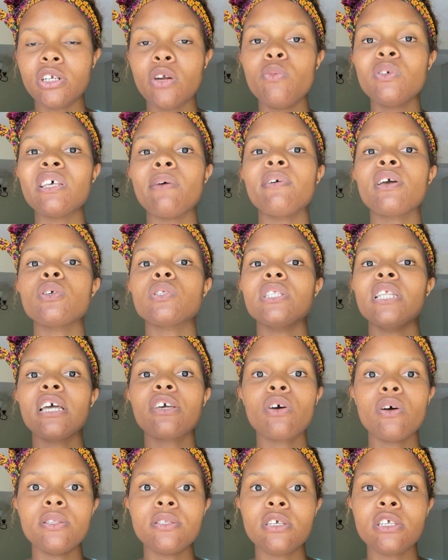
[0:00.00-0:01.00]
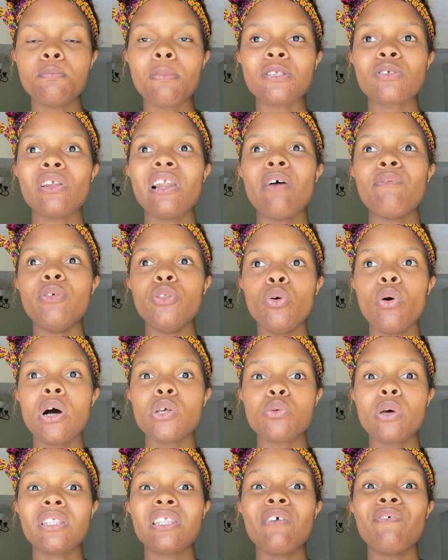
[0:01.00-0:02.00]
Et vous savez que ce n'est qu'un titre parce que la vidéo en
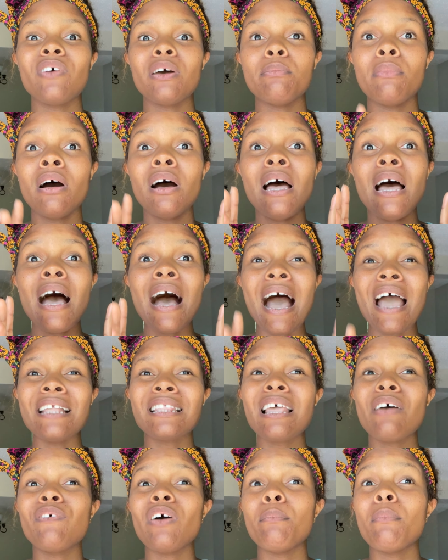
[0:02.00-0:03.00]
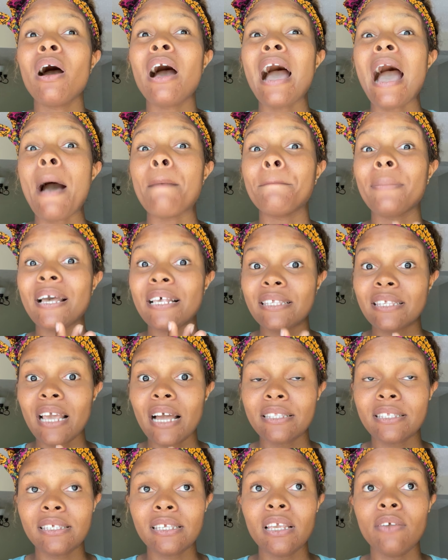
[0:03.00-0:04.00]
soi était vraiment, était vraiment
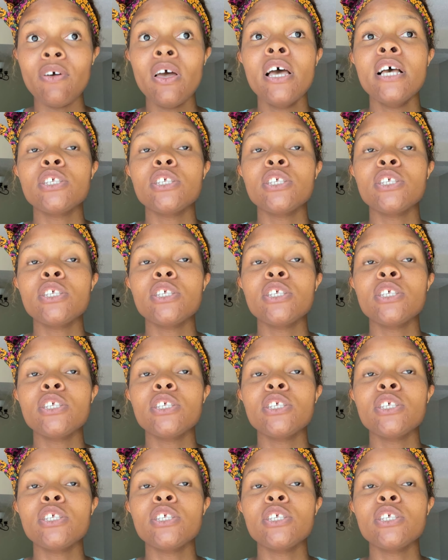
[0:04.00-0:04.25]
appréciative.